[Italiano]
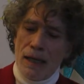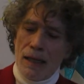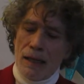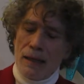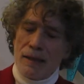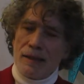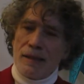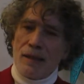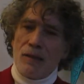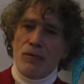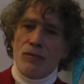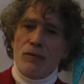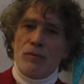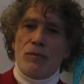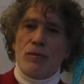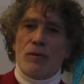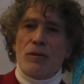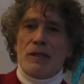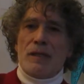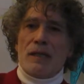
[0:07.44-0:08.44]

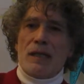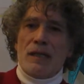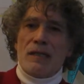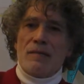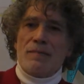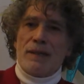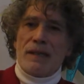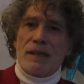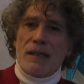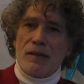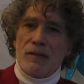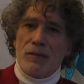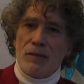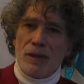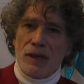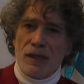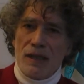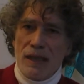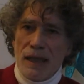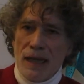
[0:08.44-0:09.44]
Saluto i
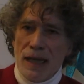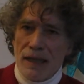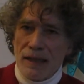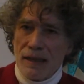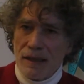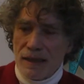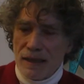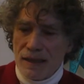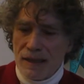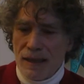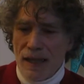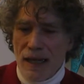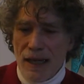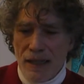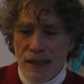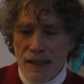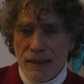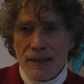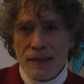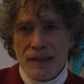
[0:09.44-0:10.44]
telespettatori di
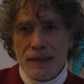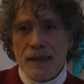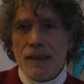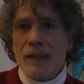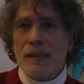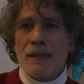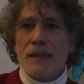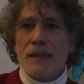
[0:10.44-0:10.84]
Artistaras